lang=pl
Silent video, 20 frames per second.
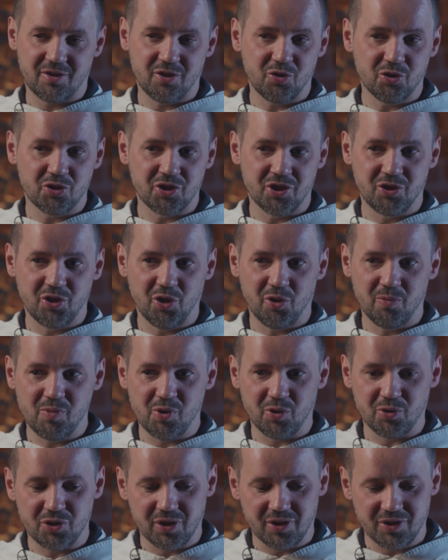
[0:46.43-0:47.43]
tylko że
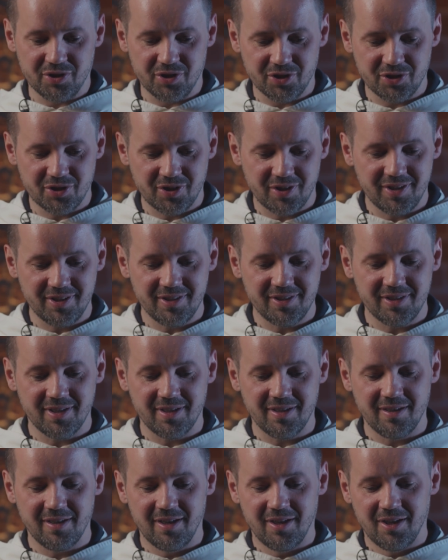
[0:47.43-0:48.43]
dobro się gdzieś
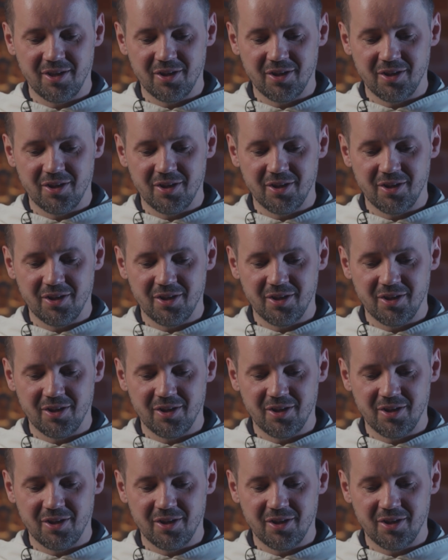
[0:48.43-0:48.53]
kryje,